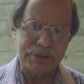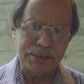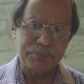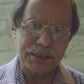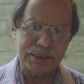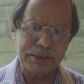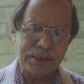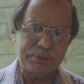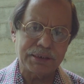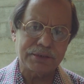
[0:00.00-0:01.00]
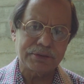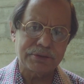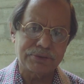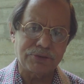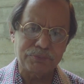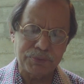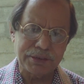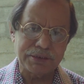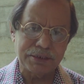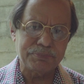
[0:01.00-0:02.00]
নির্মাণে আমার
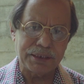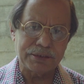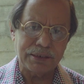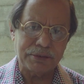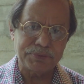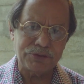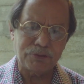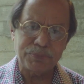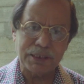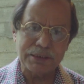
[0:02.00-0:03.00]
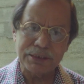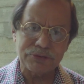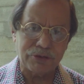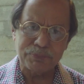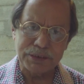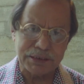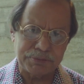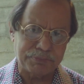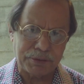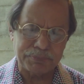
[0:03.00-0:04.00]
গল্পটি দেখবেন আপনি অপরাহ্নের গল্প
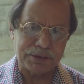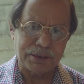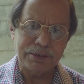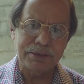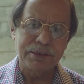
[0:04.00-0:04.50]
হিসেবে পাবেন না